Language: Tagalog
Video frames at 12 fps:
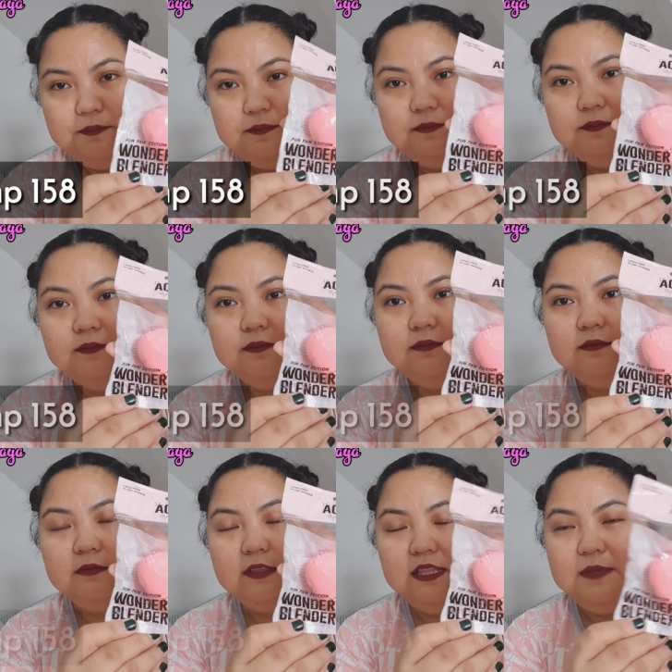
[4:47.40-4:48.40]

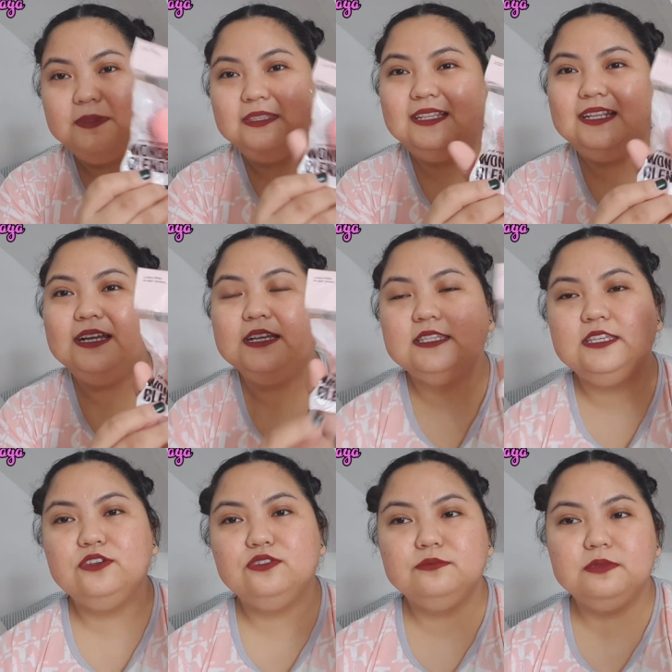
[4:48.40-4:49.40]
Mm, limited lang
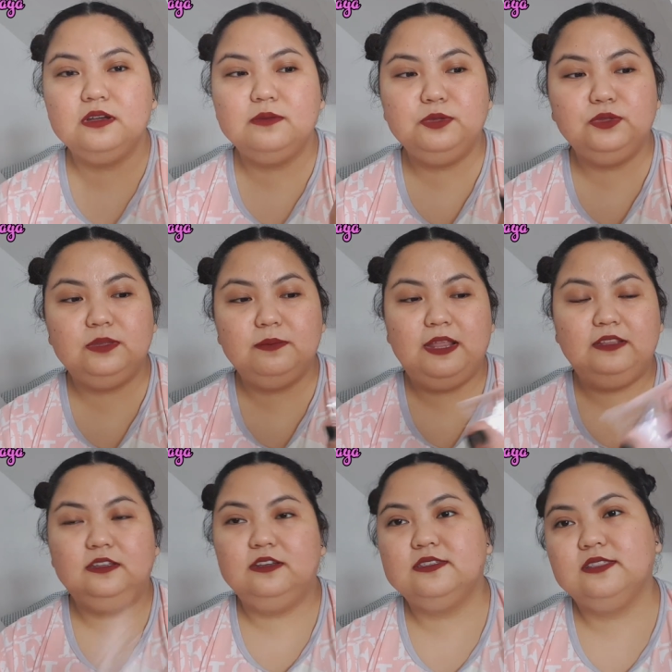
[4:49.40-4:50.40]
kasi yung mga beauty
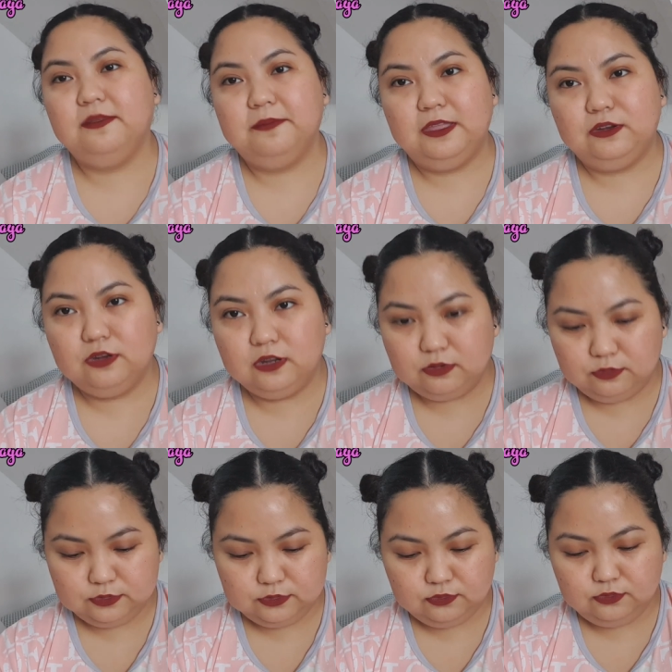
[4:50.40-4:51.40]
blenders na meron ako.
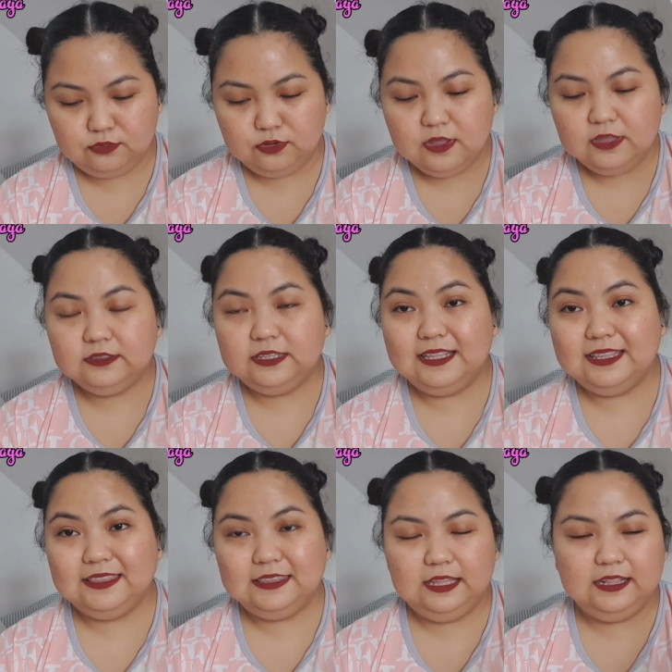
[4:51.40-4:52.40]
So, tin
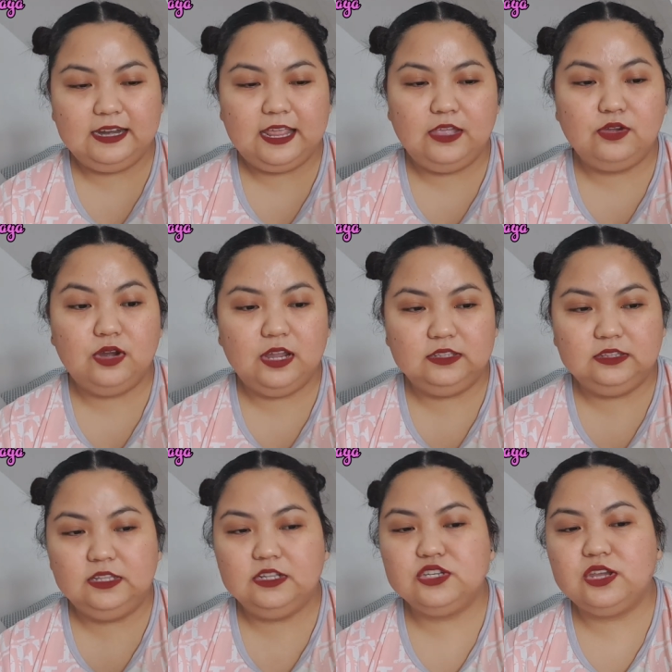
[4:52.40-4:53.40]
tinry ko lang
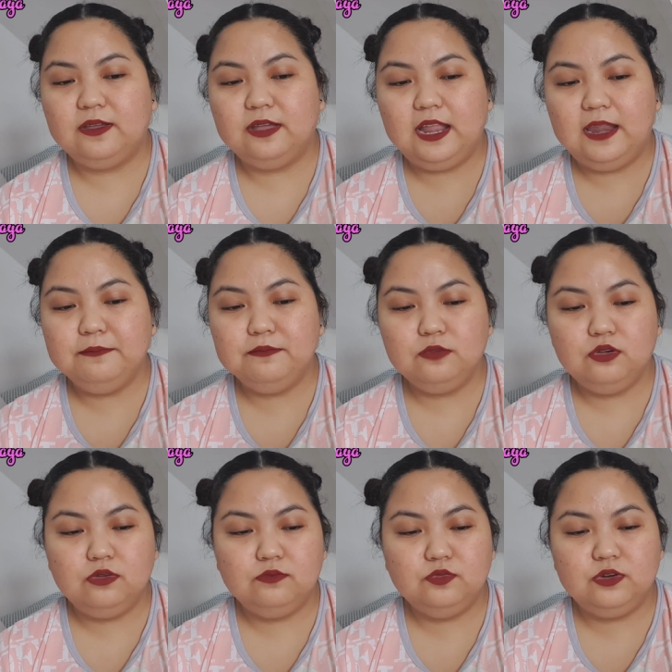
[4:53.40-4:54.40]
din siya. Alam
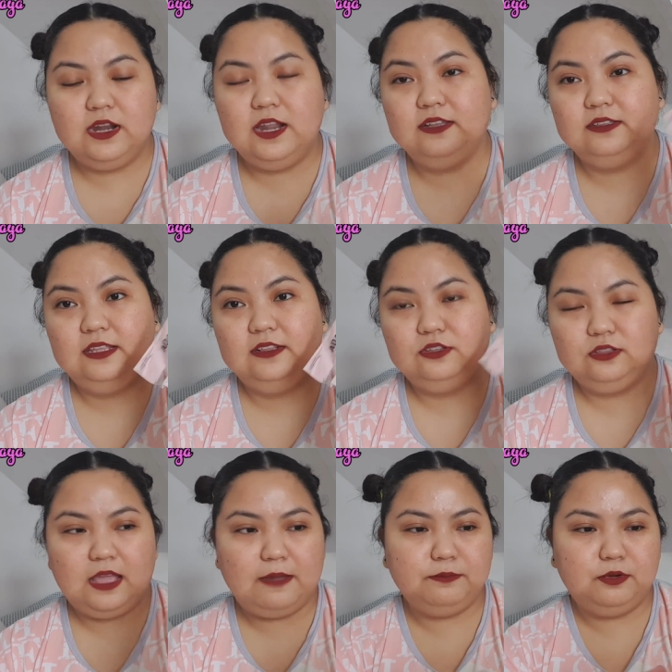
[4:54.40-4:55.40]
ko, mura lang din to.
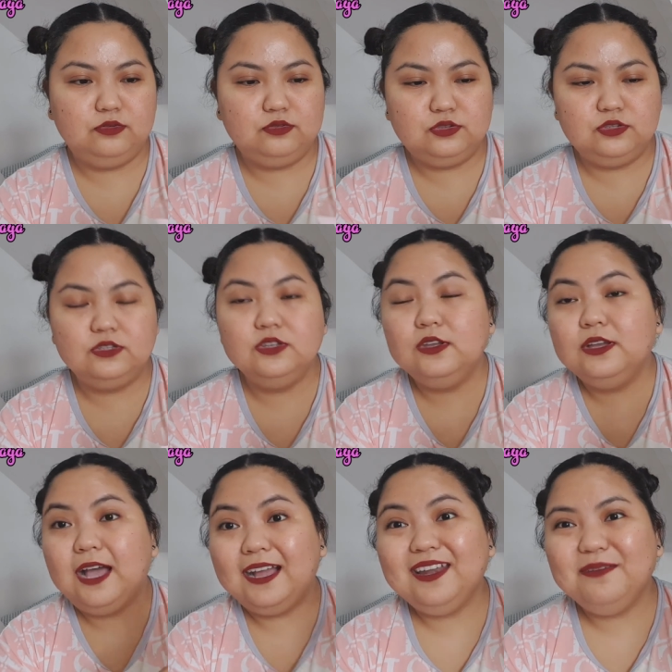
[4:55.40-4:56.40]
Tapos,
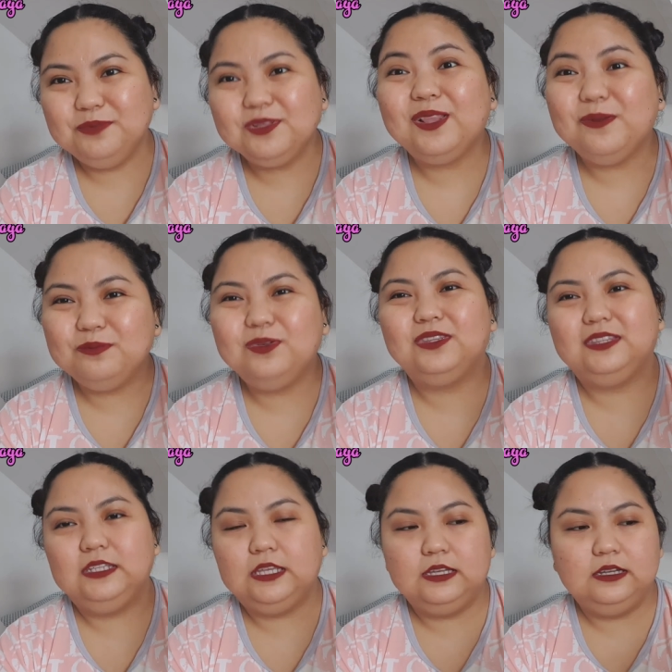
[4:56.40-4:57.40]
ang lambot-lambot
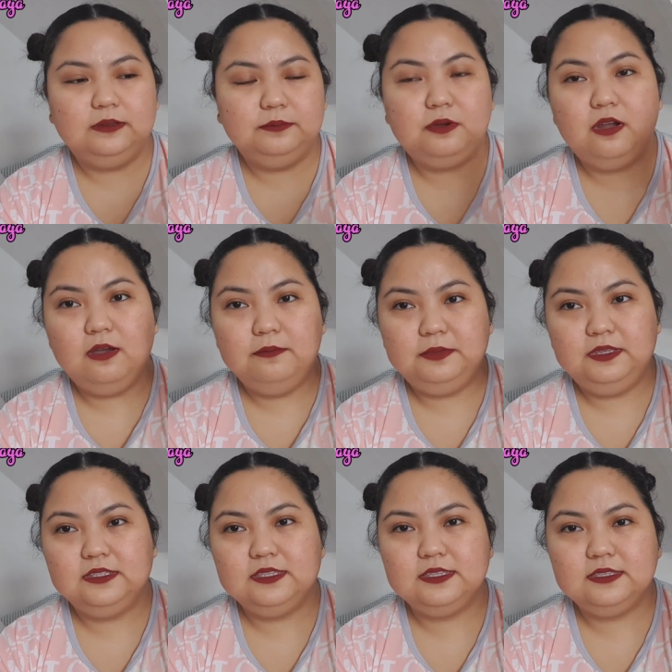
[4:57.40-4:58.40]
niya.
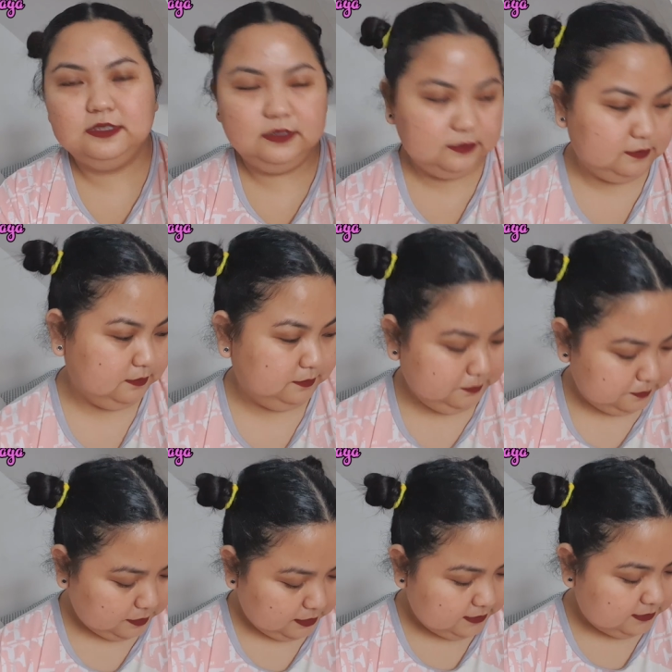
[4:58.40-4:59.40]
Promise.
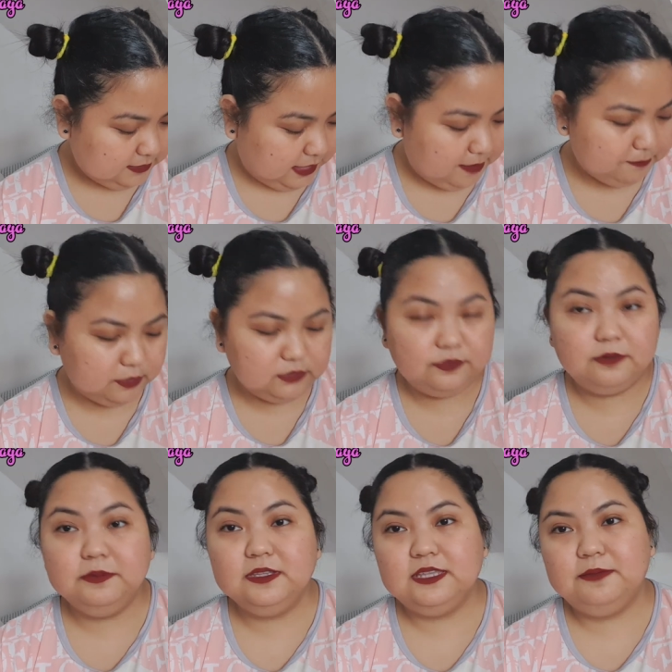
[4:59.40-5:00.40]
Tapos,
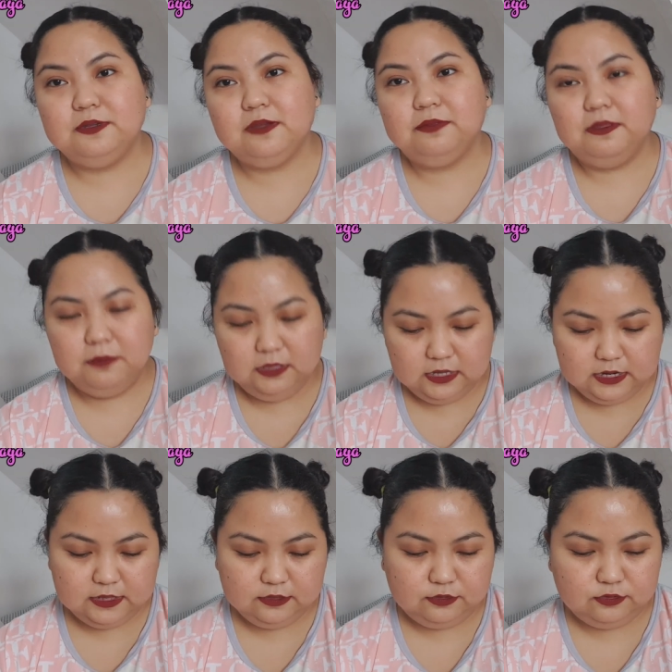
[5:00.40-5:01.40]
from the same shop na
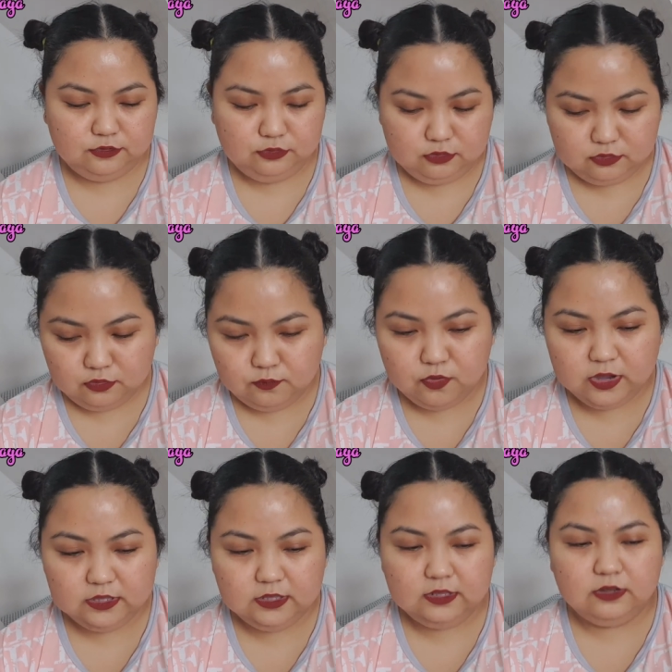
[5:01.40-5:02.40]
binilhan ko noon, kumuha
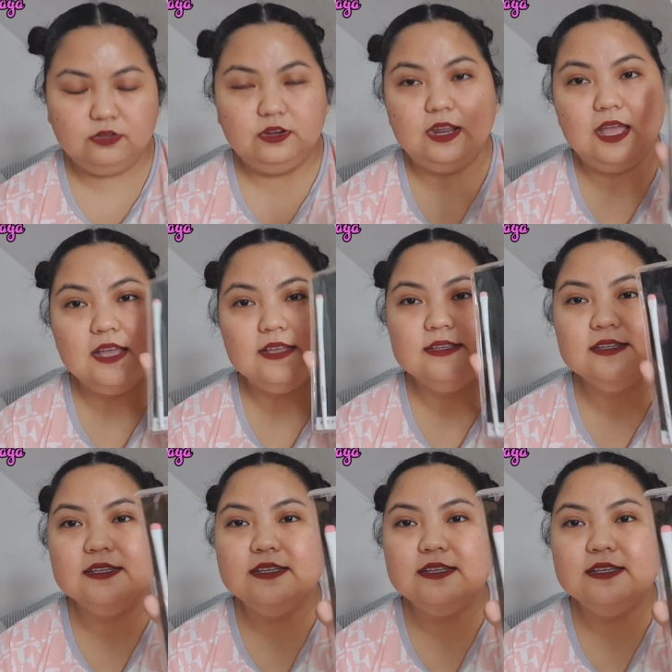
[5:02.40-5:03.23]
din ako ng